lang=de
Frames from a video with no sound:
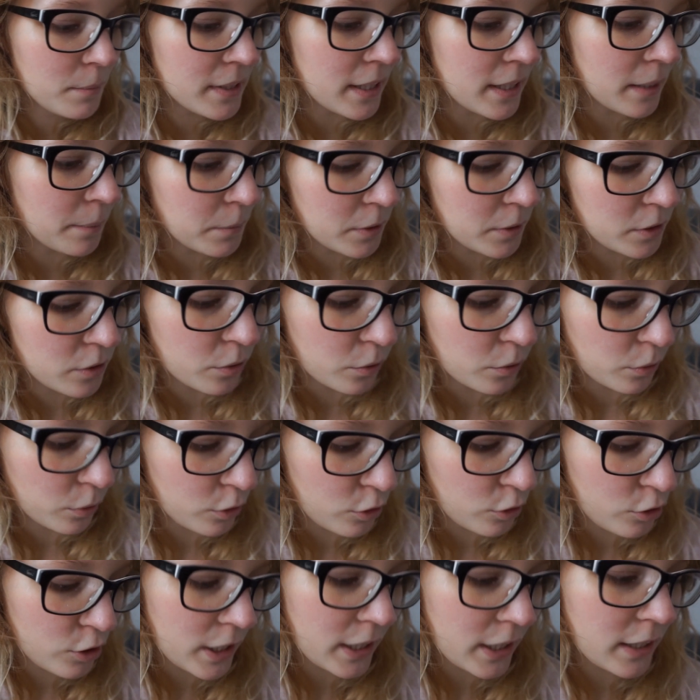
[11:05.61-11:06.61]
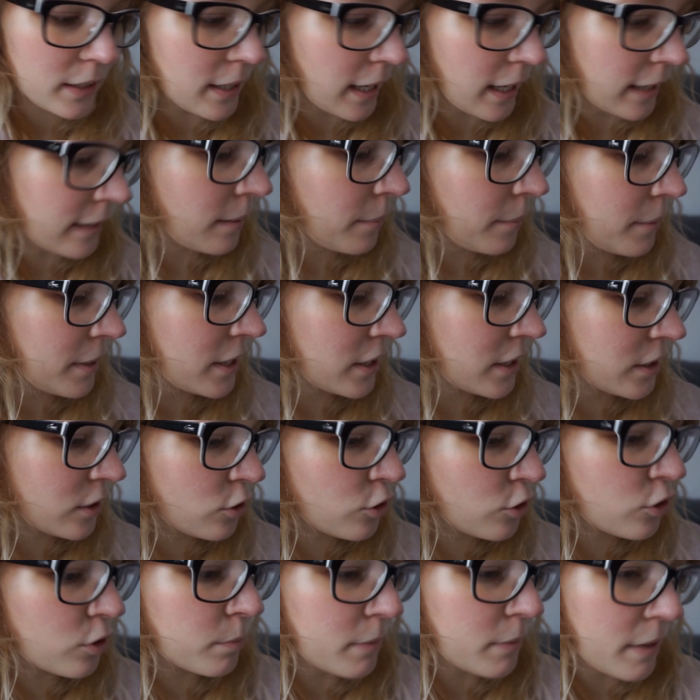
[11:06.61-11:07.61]
Es hat mich zurückgeschickt, hat aber nicht
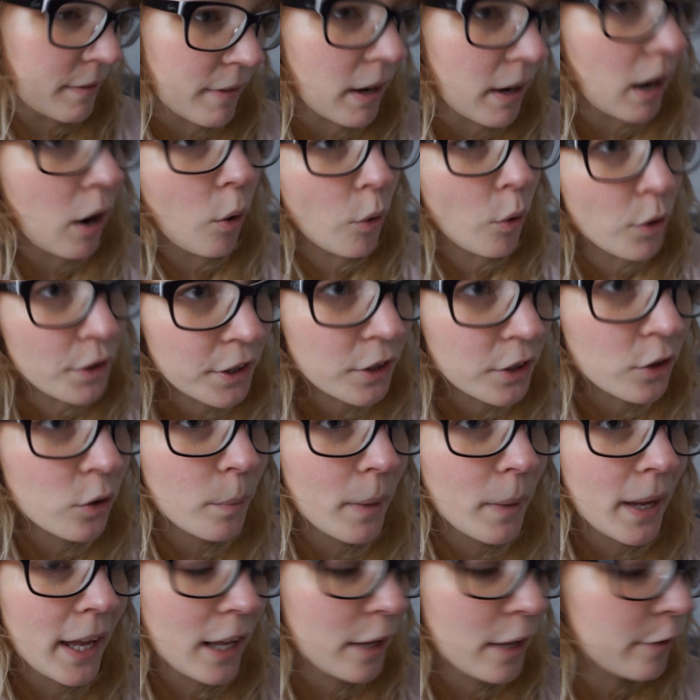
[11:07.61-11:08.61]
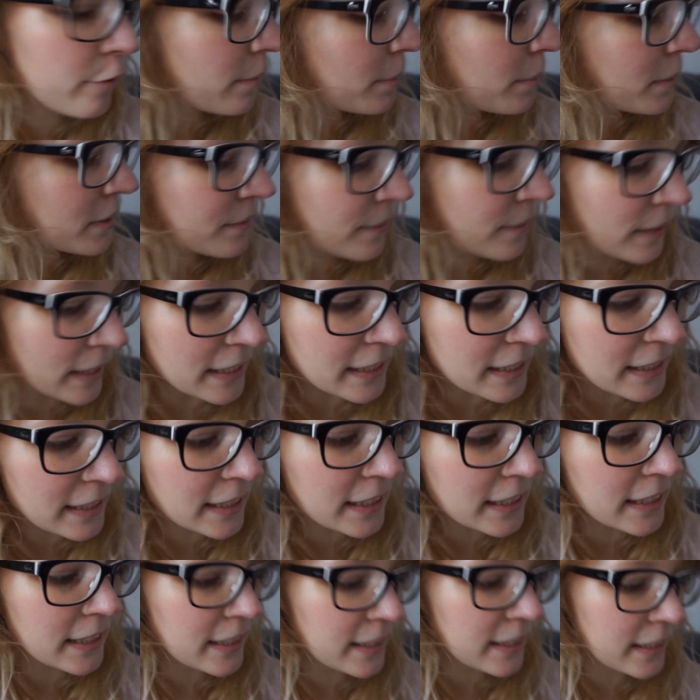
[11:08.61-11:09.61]
gestimmt. Da war auch eine Nummer 11, aber es war nicht die
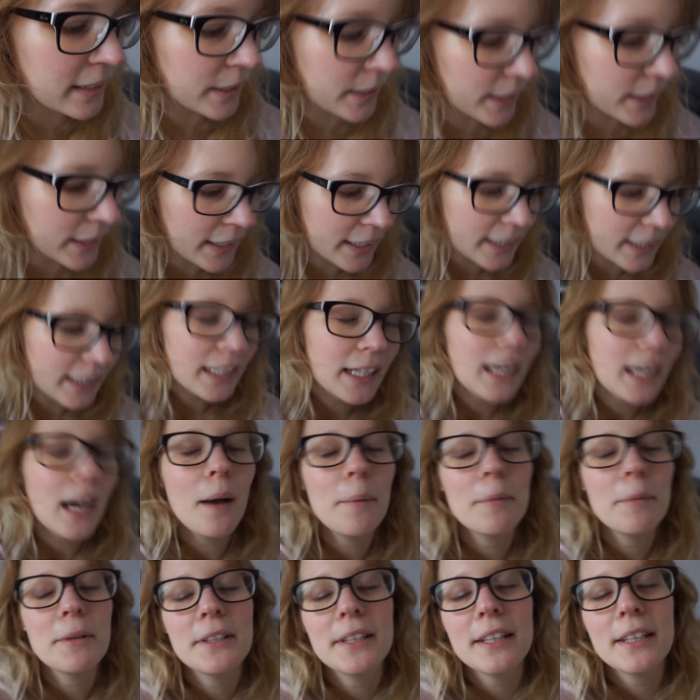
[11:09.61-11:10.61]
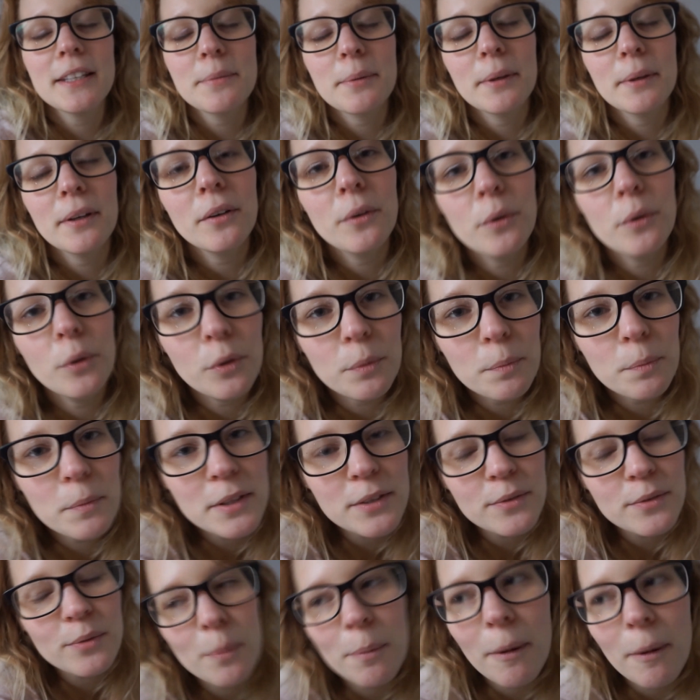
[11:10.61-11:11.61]
richtige. Habe ich erstmal geguckt,
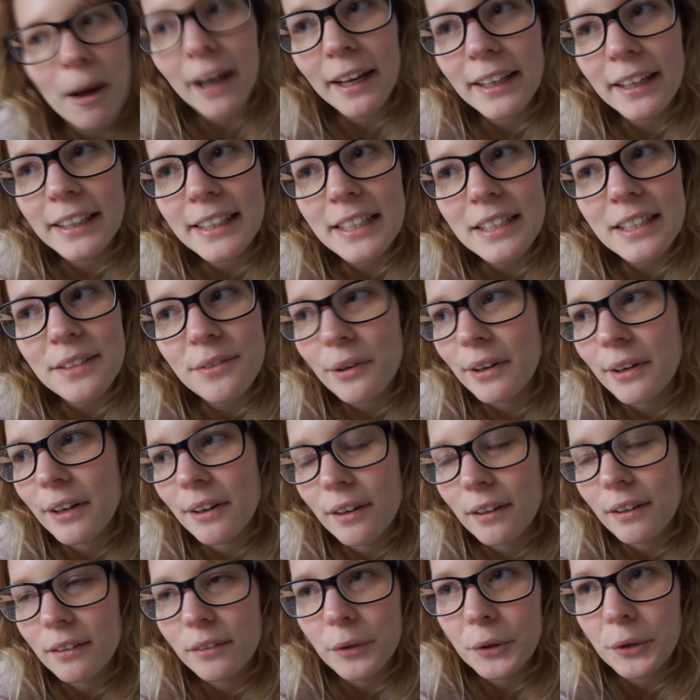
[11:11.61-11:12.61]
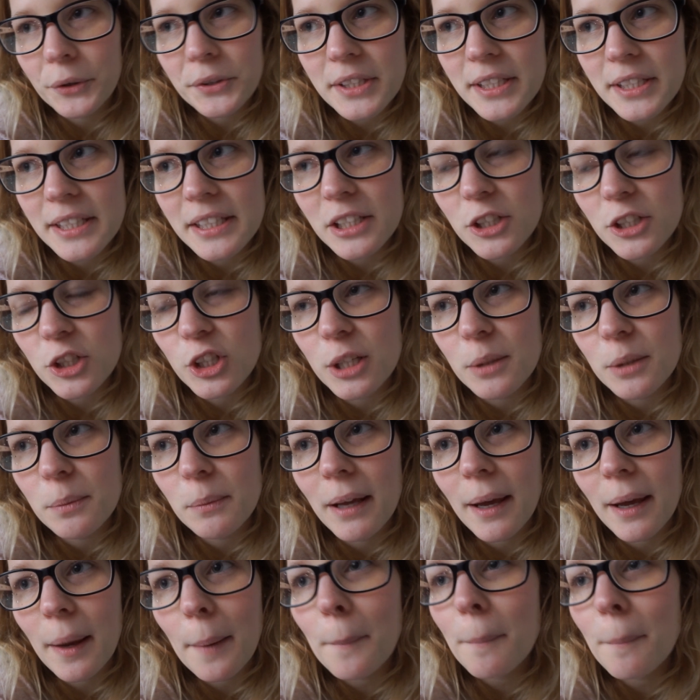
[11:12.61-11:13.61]
Mist, wo parke ich jetzt? Weil da konnte ich nicht stehen
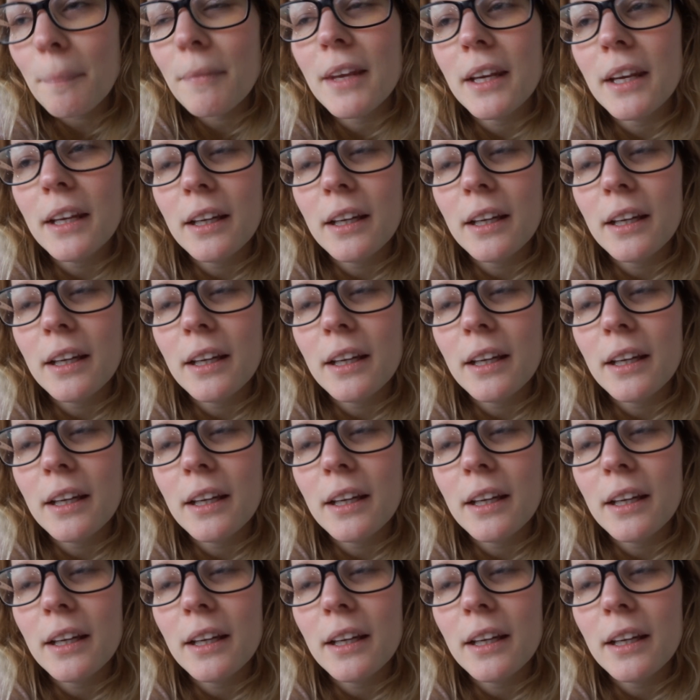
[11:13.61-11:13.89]
bleiben.